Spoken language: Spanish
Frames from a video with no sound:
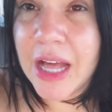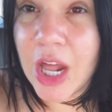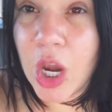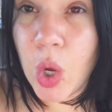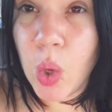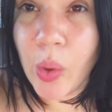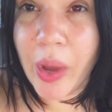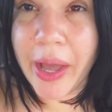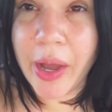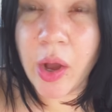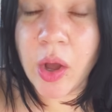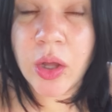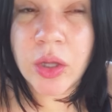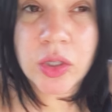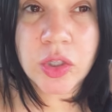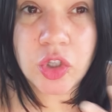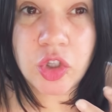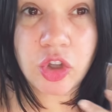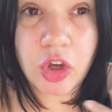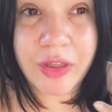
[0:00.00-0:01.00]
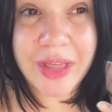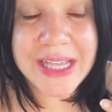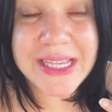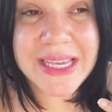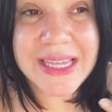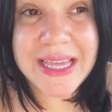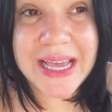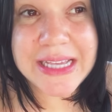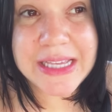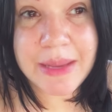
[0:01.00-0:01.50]
luego yo
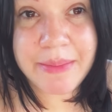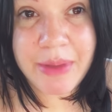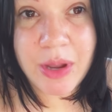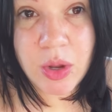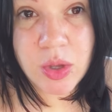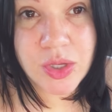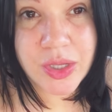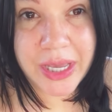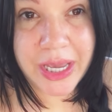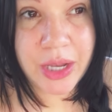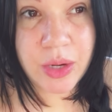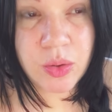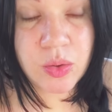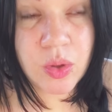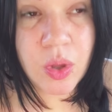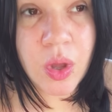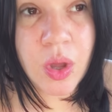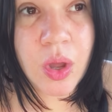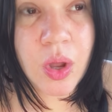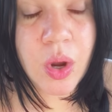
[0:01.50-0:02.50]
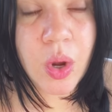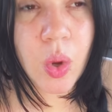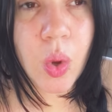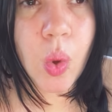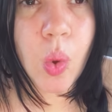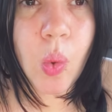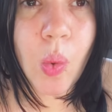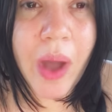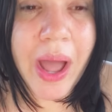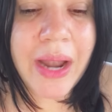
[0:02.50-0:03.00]
decidí hacerme los senos, lo
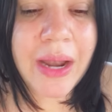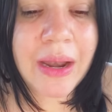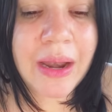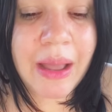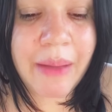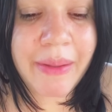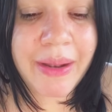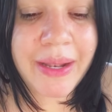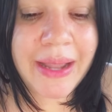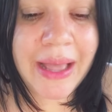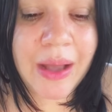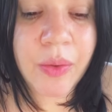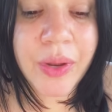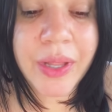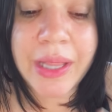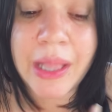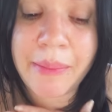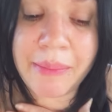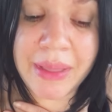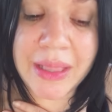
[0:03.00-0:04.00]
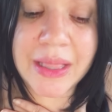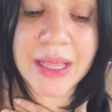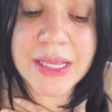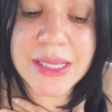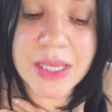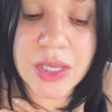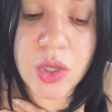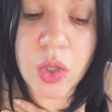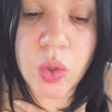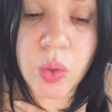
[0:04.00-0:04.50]
cual, la verdad, honestamente,
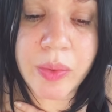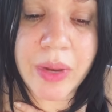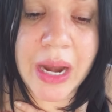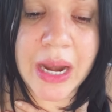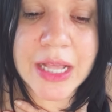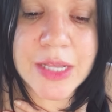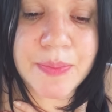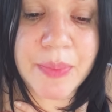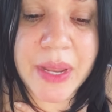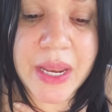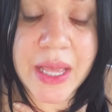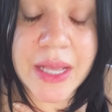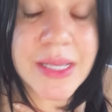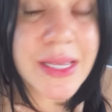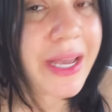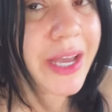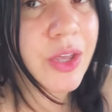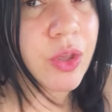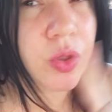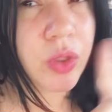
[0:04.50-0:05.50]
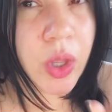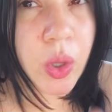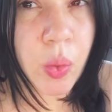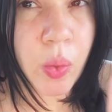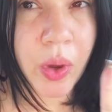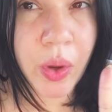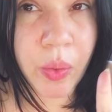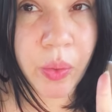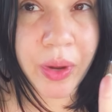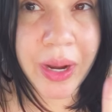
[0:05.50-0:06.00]
si yo tuviera la experiencia que yo
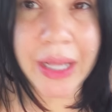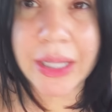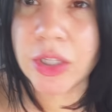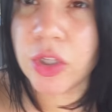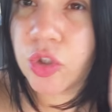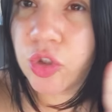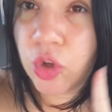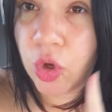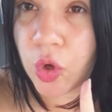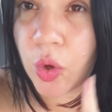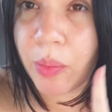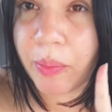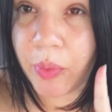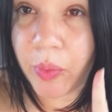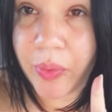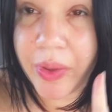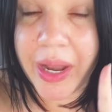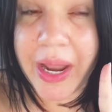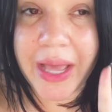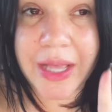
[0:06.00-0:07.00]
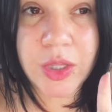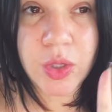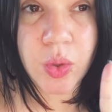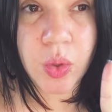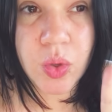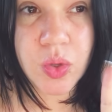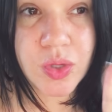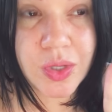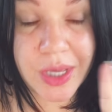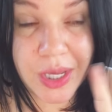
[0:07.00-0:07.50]
tengo ahora, yo no me hubiera
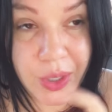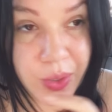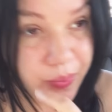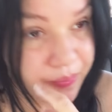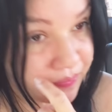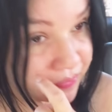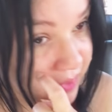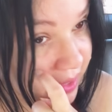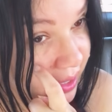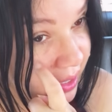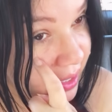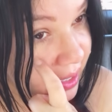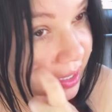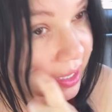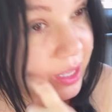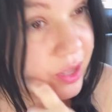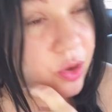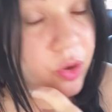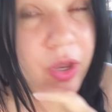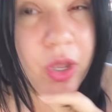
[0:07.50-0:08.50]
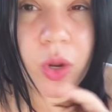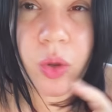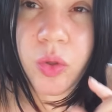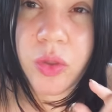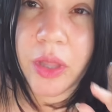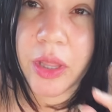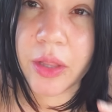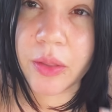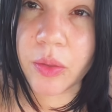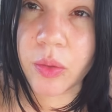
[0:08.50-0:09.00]
hecho los senos. Y yo quiero que
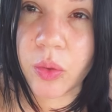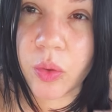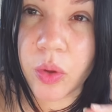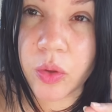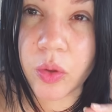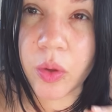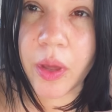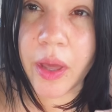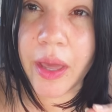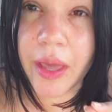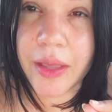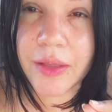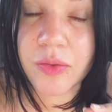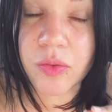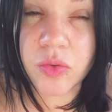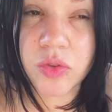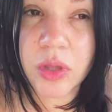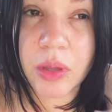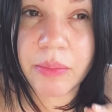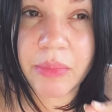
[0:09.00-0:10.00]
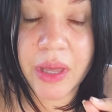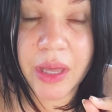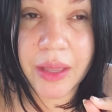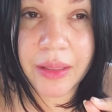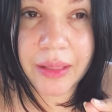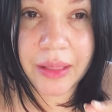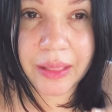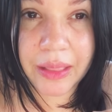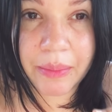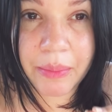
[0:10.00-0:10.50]
ustedes eh, escuchen bien
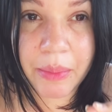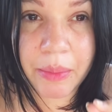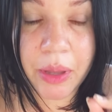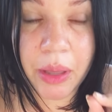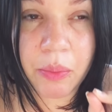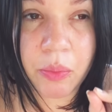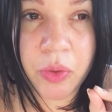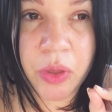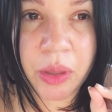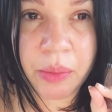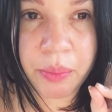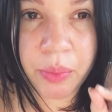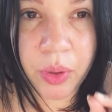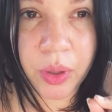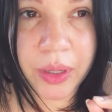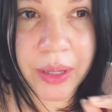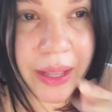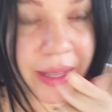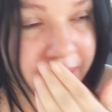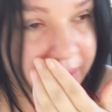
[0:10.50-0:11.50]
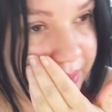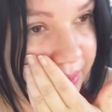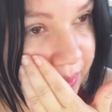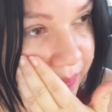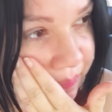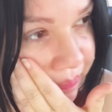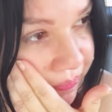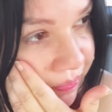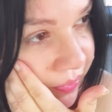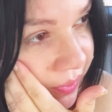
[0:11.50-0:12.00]
este tema porque es muy
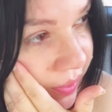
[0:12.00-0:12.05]
importante.